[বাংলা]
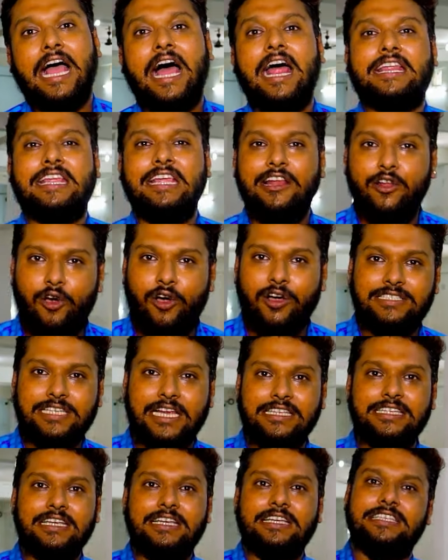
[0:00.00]
তার কি লস
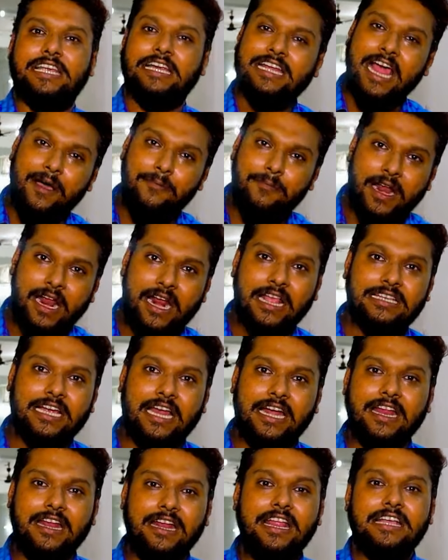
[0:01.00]
আছে সেটা আপনারা
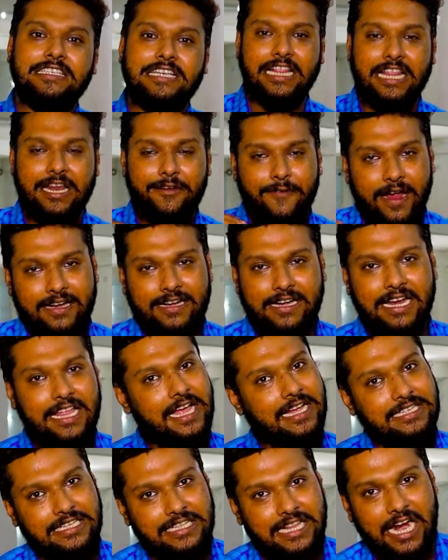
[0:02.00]
জানেন যাদের
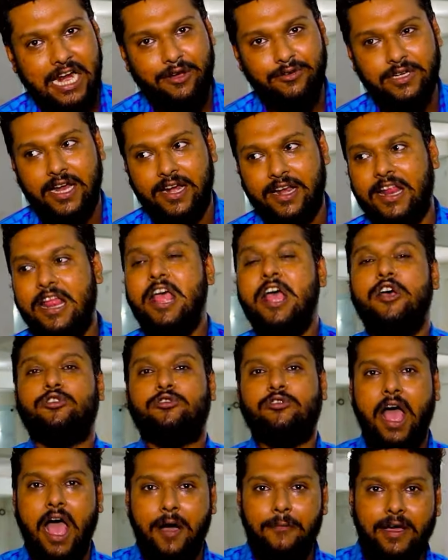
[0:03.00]
ফ্যাক্টরি আছে তারাও জানেন
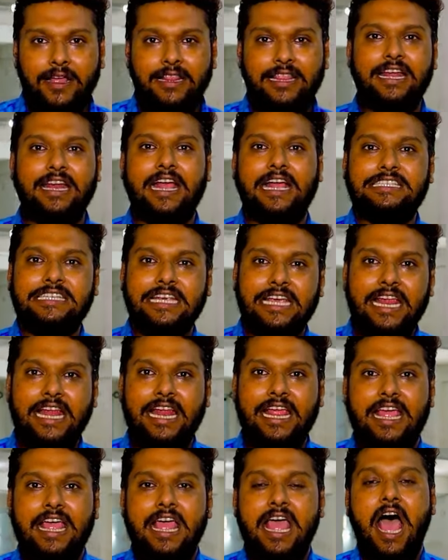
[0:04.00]
তো আমাদের কাছে
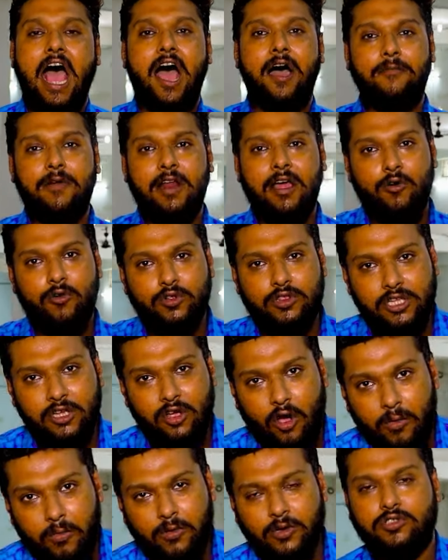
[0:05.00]
এলে আমরা
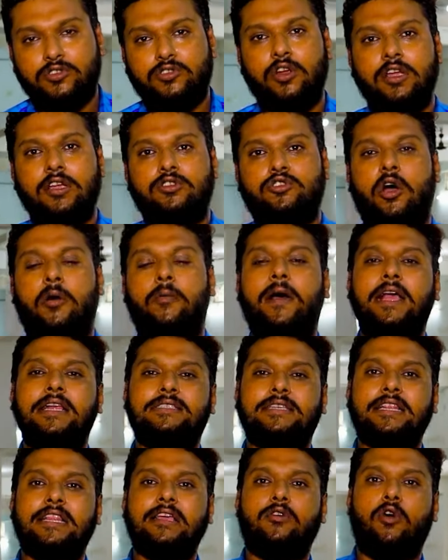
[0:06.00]
অতি অবশ্যই
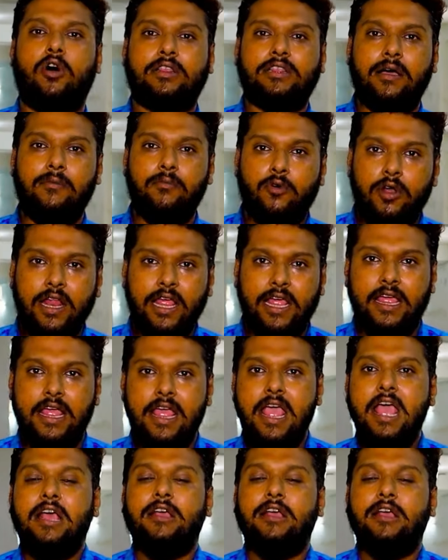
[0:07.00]
সবার সাথে কথা বলে